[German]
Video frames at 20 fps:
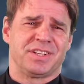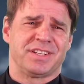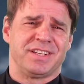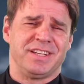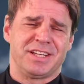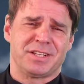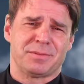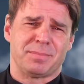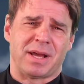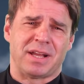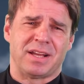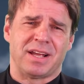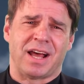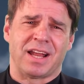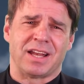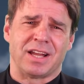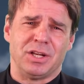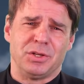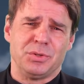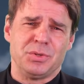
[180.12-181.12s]
ich nicht bei der
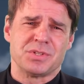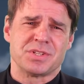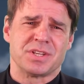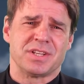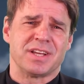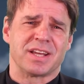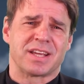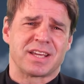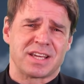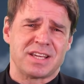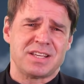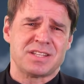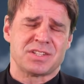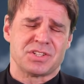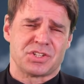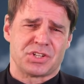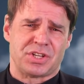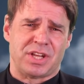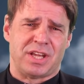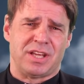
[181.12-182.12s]
Analyse der
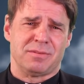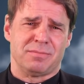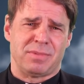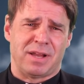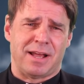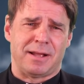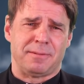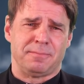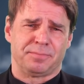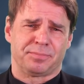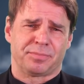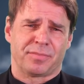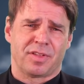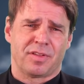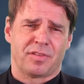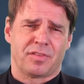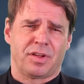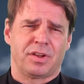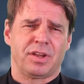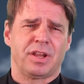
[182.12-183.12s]
Krisen stehen bleiben,
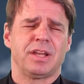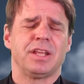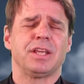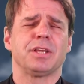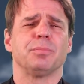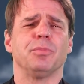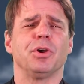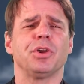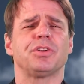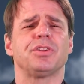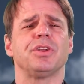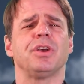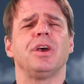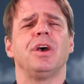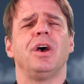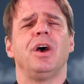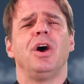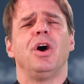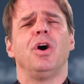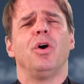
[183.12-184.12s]
sondern ich
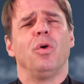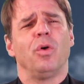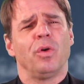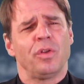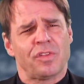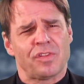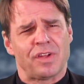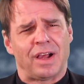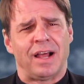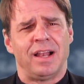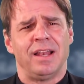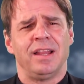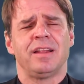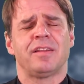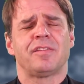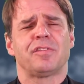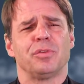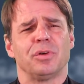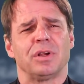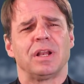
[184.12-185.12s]
möchte uns
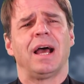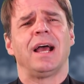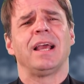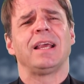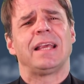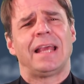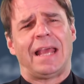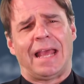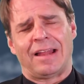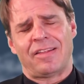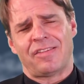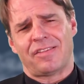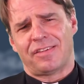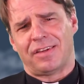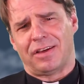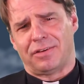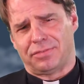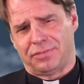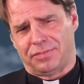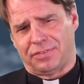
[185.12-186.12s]
alle zugleich
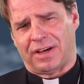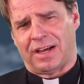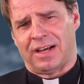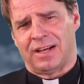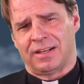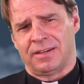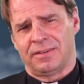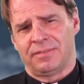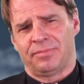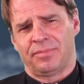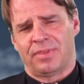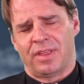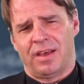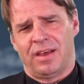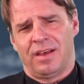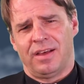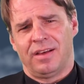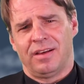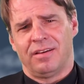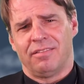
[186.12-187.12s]
ernsthaft fragen,
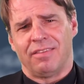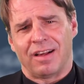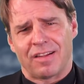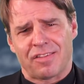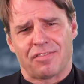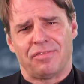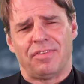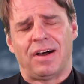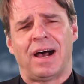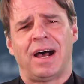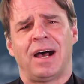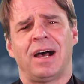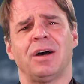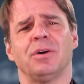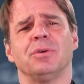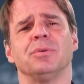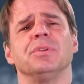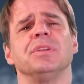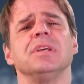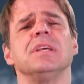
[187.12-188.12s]
was
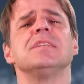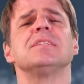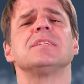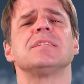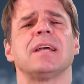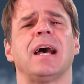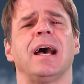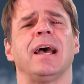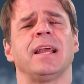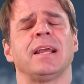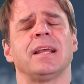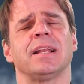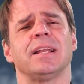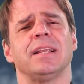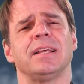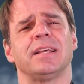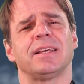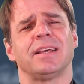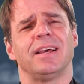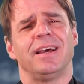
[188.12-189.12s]
war und ist
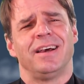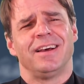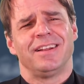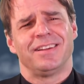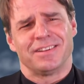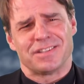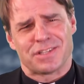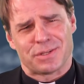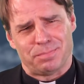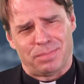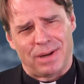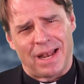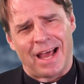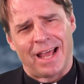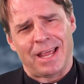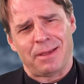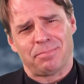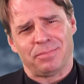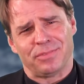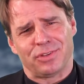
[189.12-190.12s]
eigentlich das
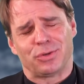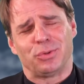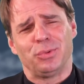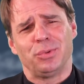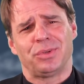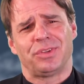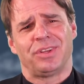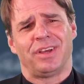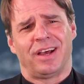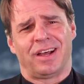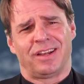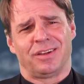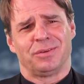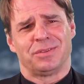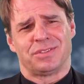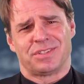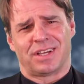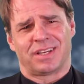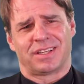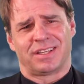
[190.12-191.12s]
bleibend Gute an
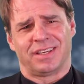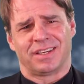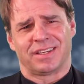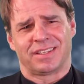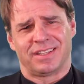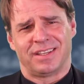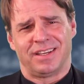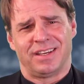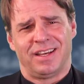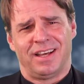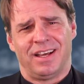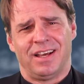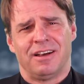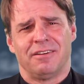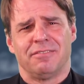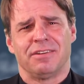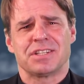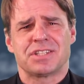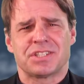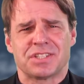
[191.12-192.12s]
unserer Kirche?
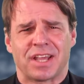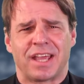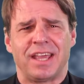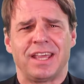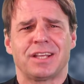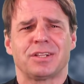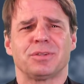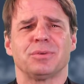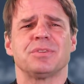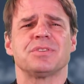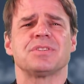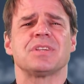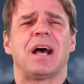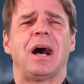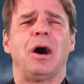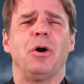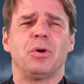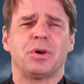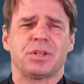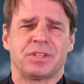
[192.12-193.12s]
Was trägt uns
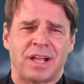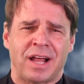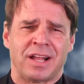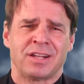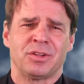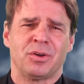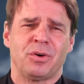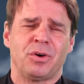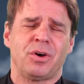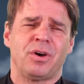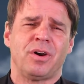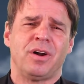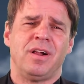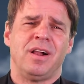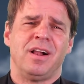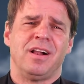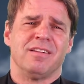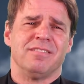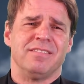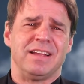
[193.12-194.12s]
auch dann noch,
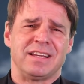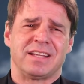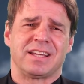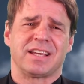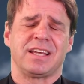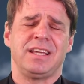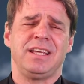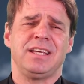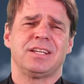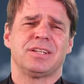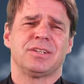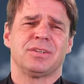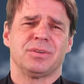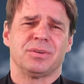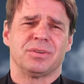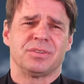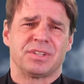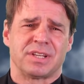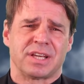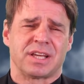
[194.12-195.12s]
wenn Krieg
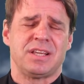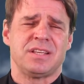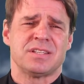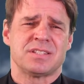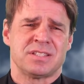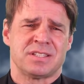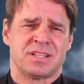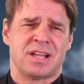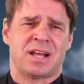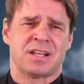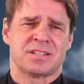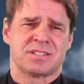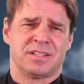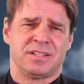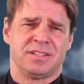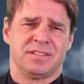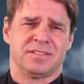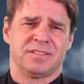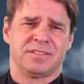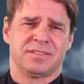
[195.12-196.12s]
und Krisen da
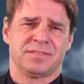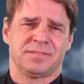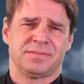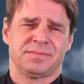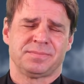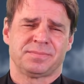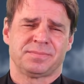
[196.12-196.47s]
sind?